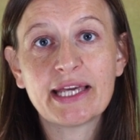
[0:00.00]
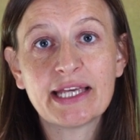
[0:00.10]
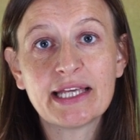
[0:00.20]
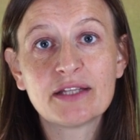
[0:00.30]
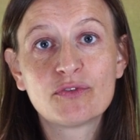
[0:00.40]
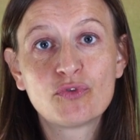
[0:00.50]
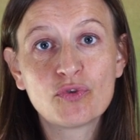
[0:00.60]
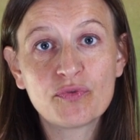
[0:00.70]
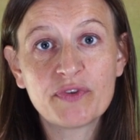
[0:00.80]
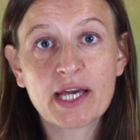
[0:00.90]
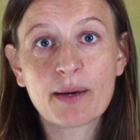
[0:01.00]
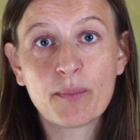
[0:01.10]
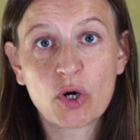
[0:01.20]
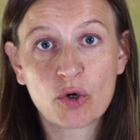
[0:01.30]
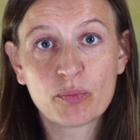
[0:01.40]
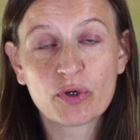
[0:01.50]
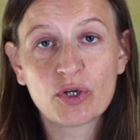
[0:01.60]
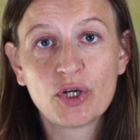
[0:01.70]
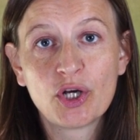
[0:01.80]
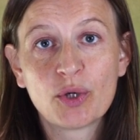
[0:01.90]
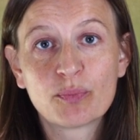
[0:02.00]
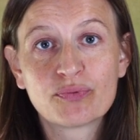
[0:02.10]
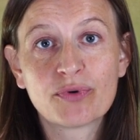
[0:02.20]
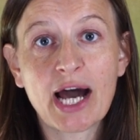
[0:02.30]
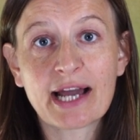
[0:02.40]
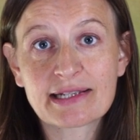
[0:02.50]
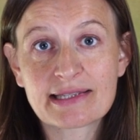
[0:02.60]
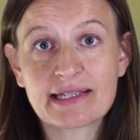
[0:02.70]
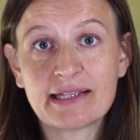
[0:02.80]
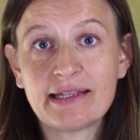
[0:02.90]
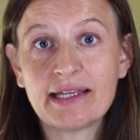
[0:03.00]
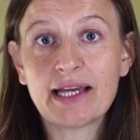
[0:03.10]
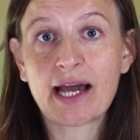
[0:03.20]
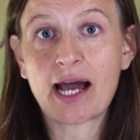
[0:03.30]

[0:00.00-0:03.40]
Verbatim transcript: et deviens membre pour accéder